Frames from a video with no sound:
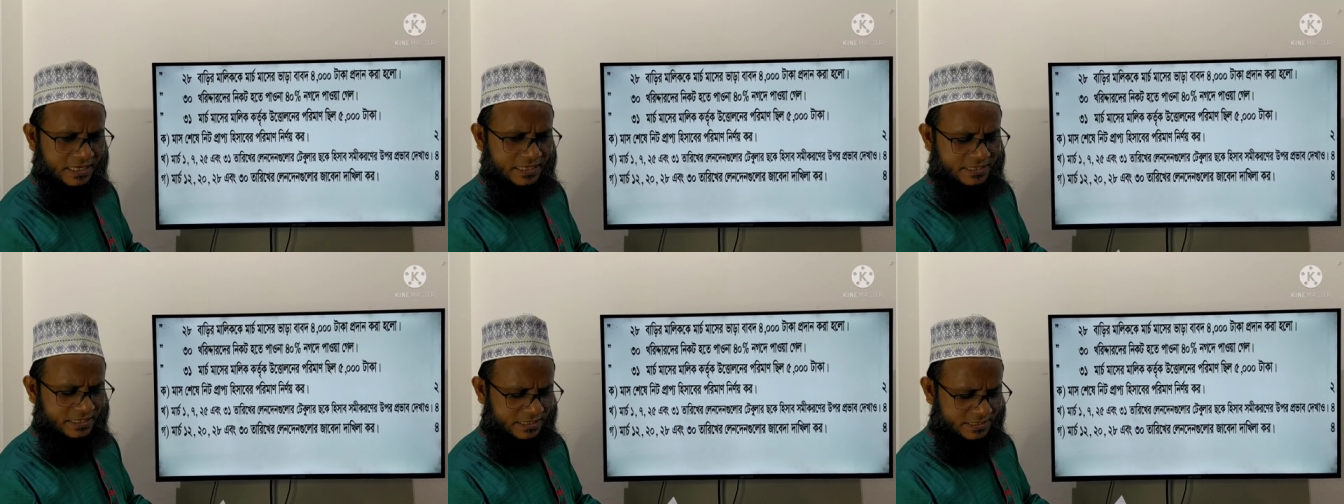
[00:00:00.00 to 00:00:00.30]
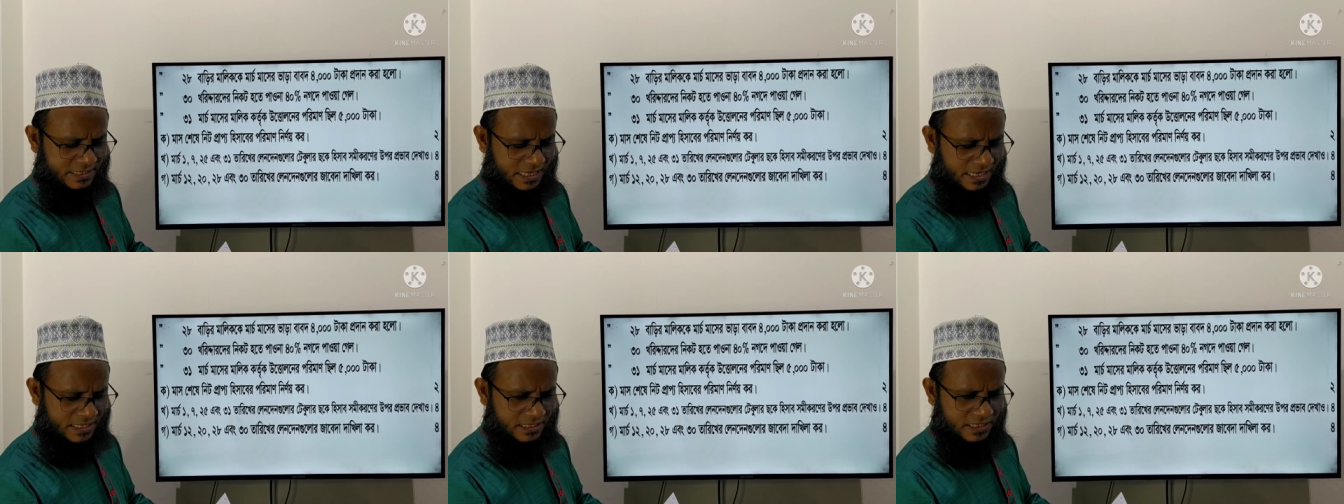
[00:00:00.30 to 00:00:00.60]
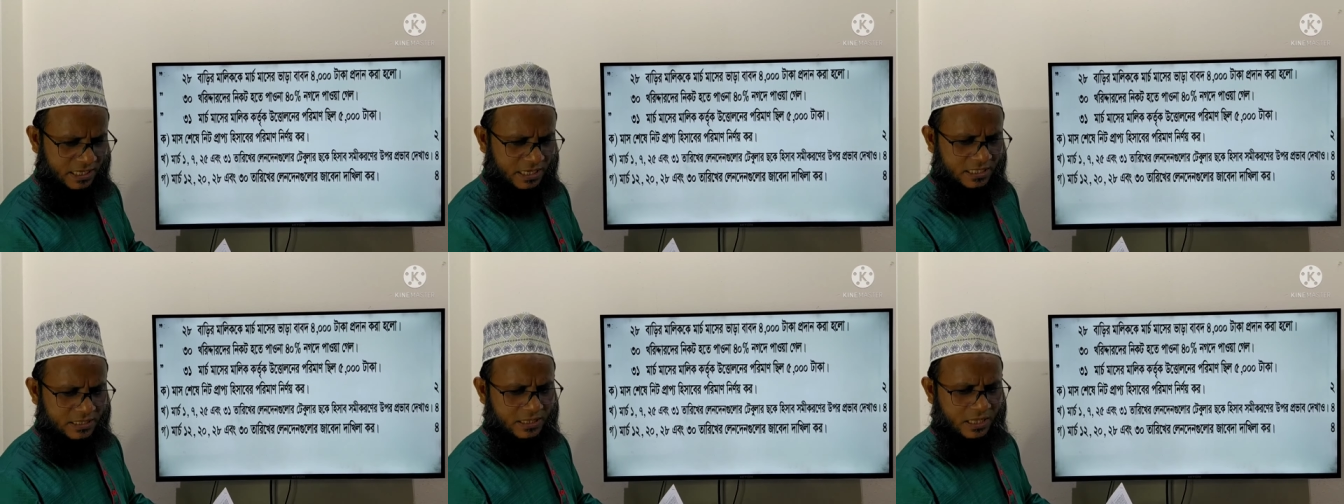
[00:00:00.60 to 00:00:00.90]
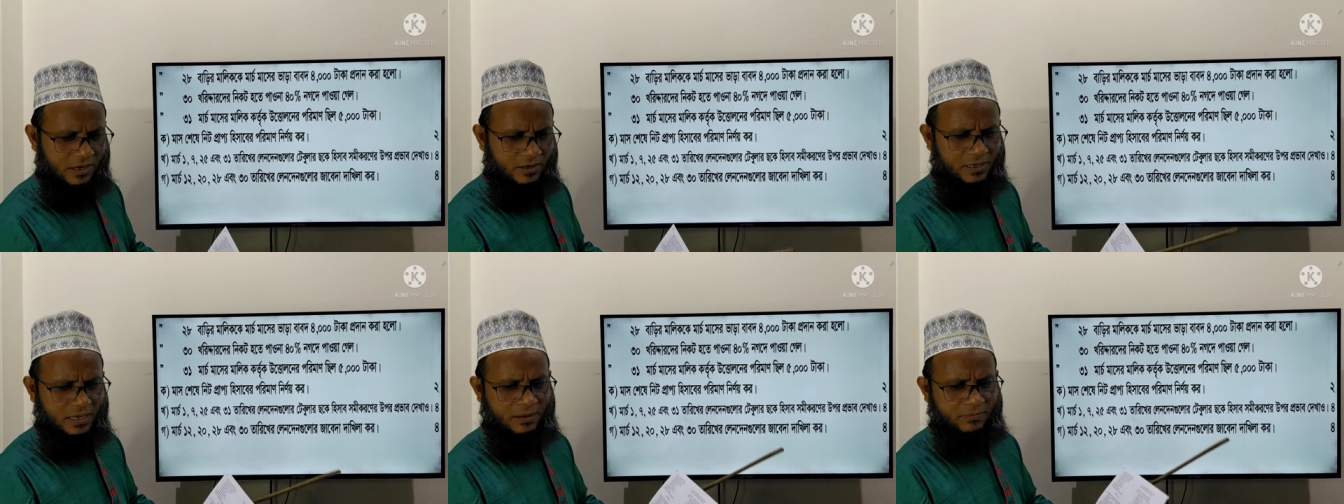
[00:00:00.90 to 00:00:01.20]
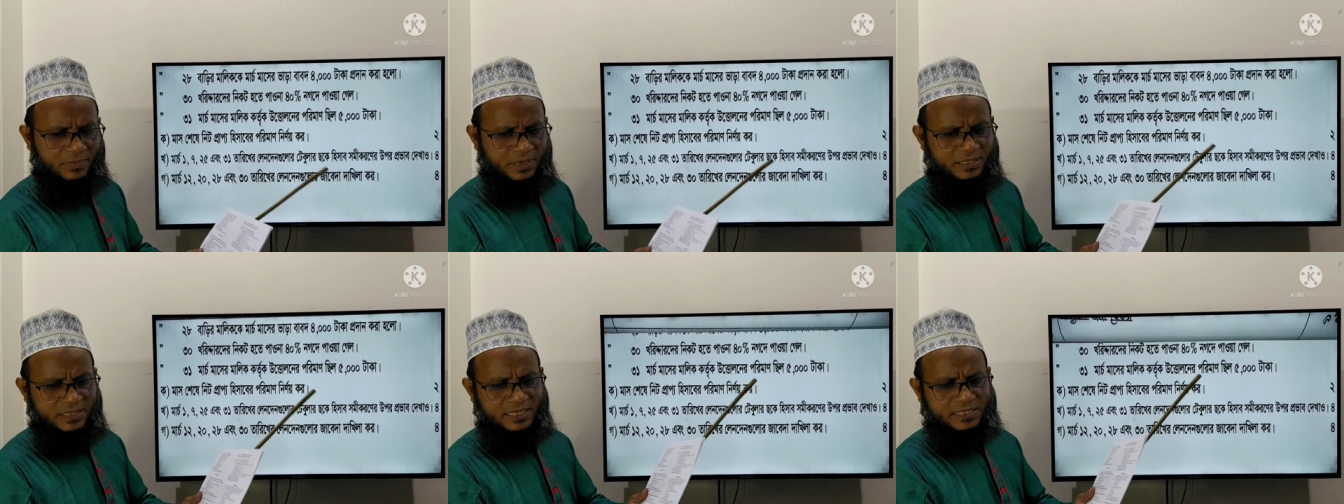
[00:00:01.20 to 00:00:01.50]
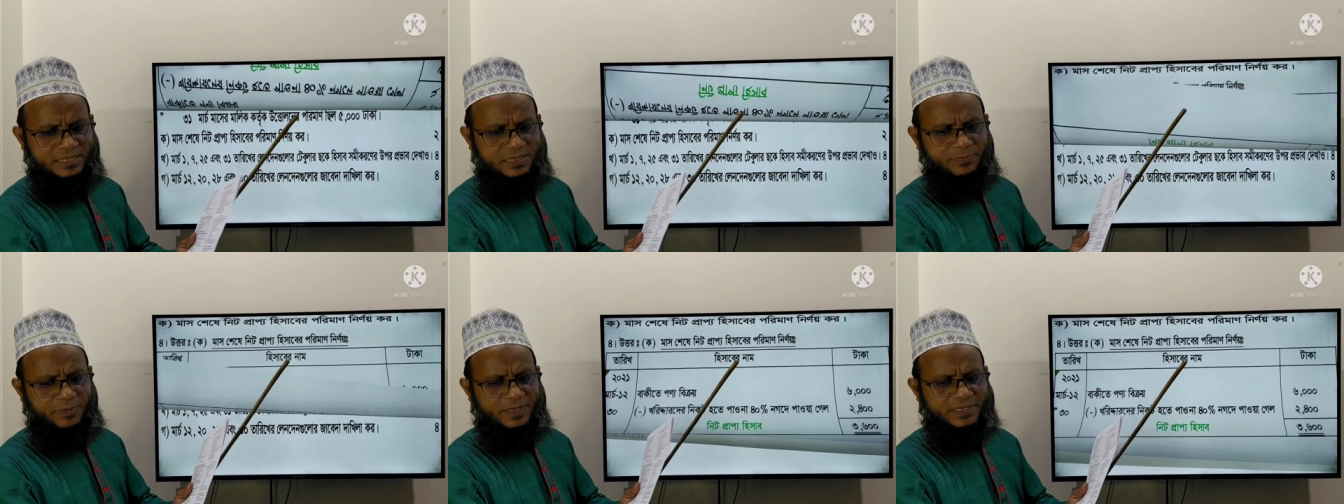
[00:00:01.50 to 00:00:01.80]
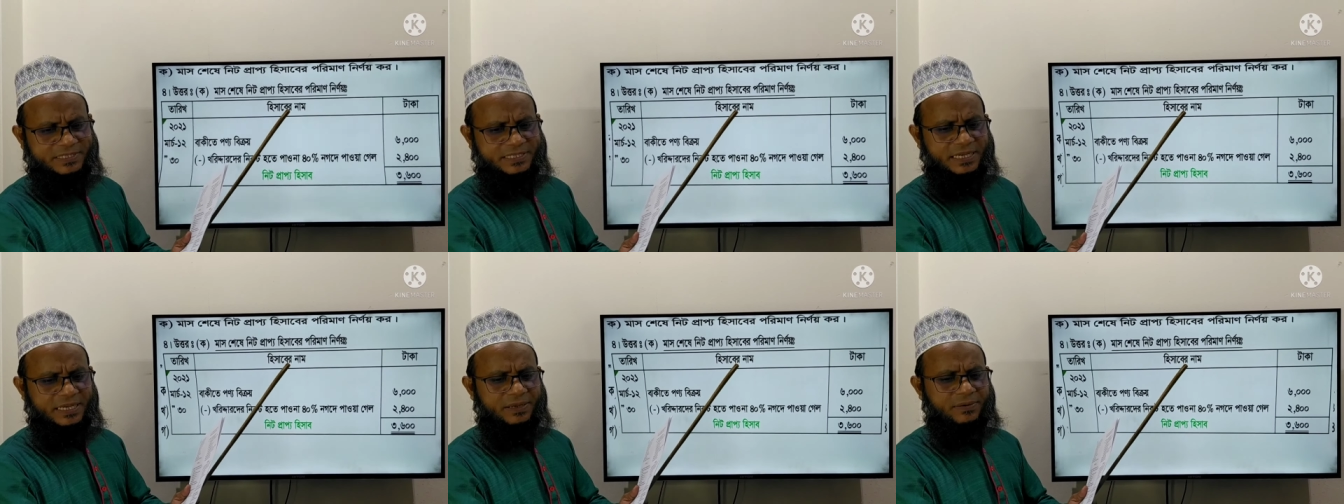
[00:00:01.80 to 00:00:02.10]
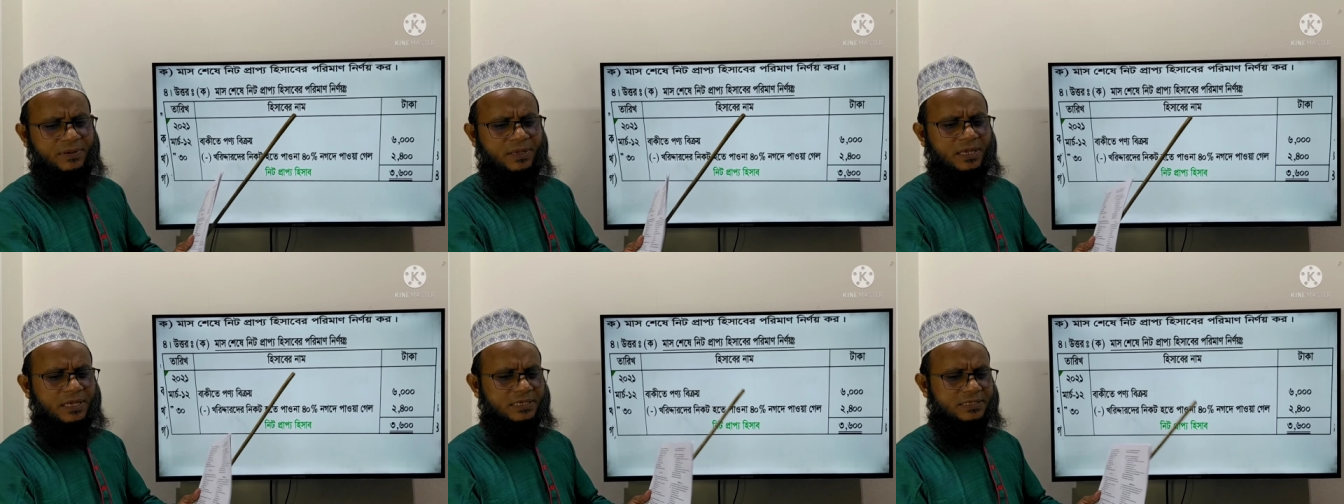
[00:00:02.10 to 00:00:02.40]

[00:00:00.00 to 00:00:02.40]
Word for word: দেখতে চাই তাহলে আমরা দেখতে পাচ্ছি